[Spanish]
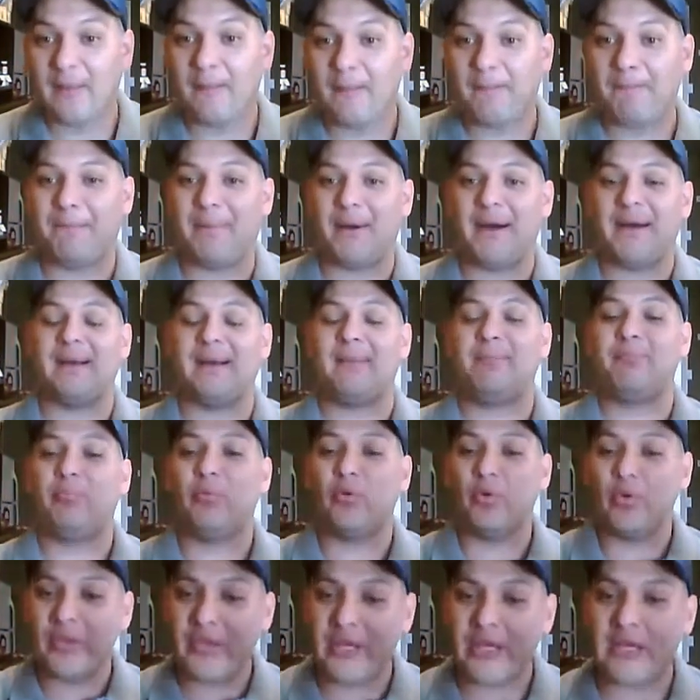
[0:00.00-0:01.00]
para
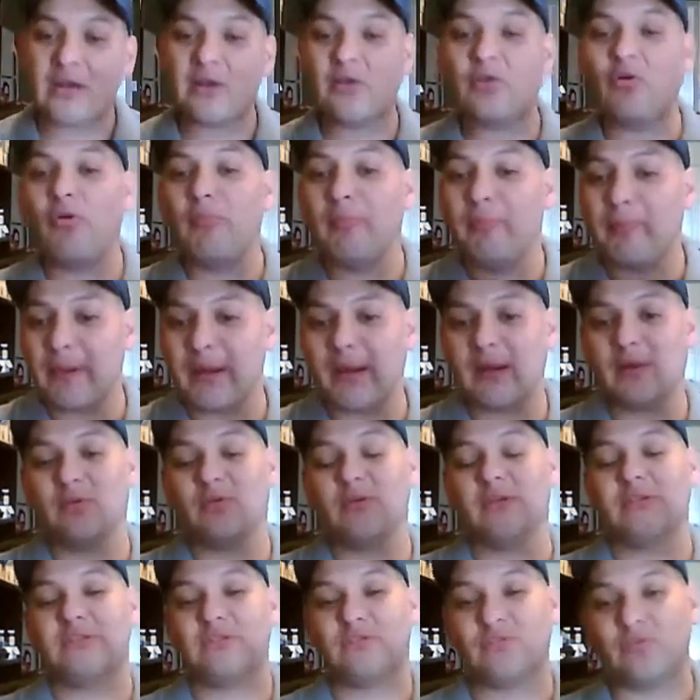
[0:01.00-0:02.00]
poder comprar un
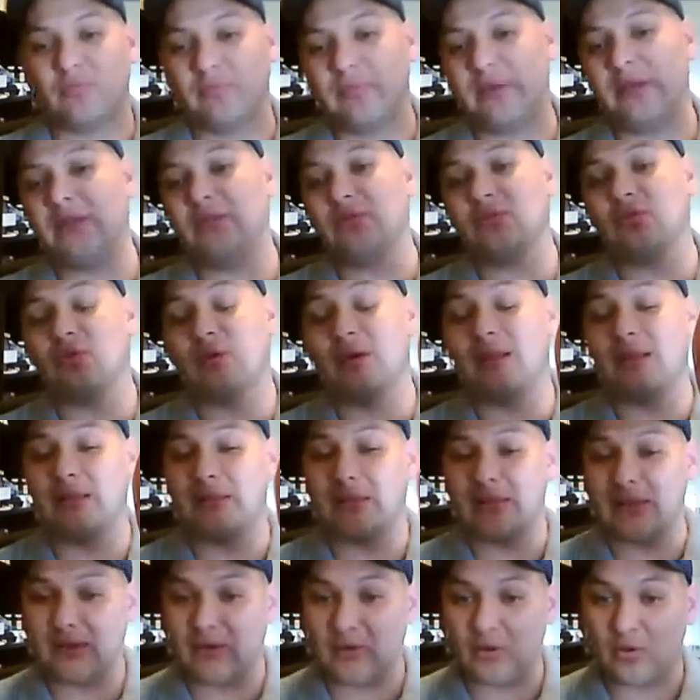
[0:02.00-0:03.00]
instrumento que le
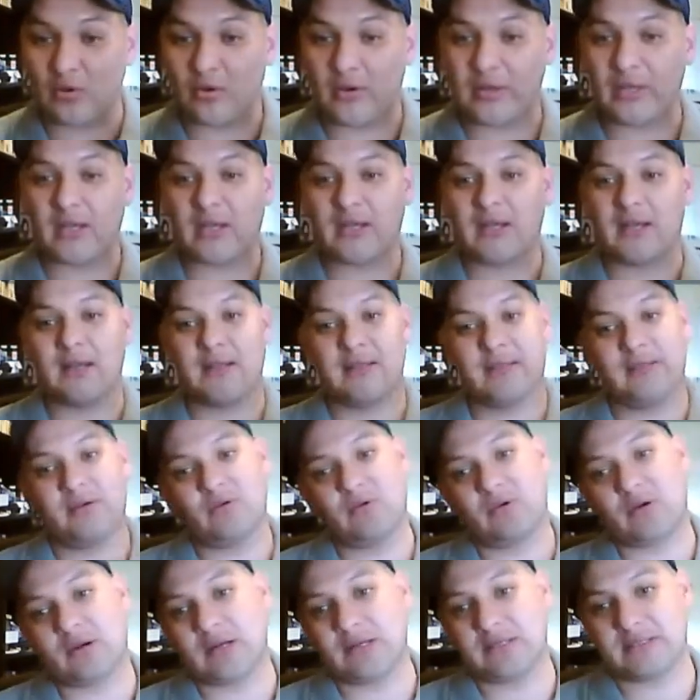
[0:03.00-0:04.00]
dé gloria, que le dé
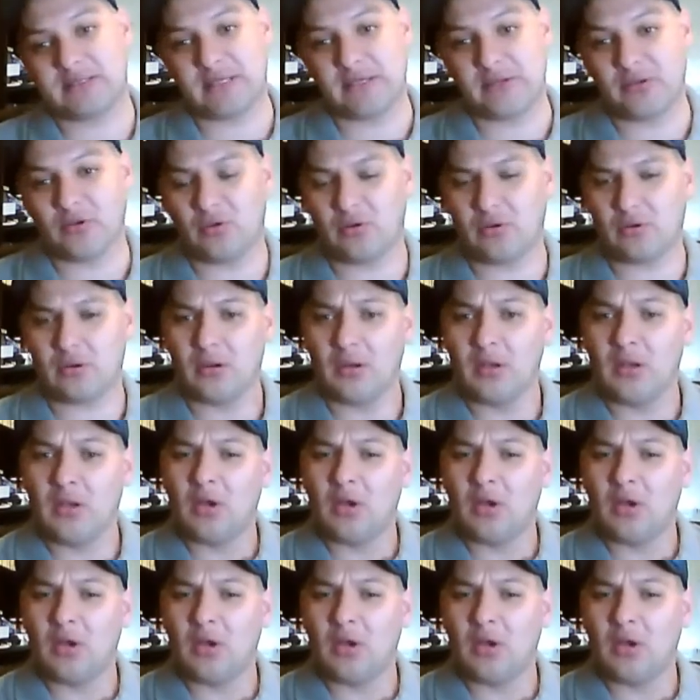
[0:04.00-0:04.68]
honra al Señor.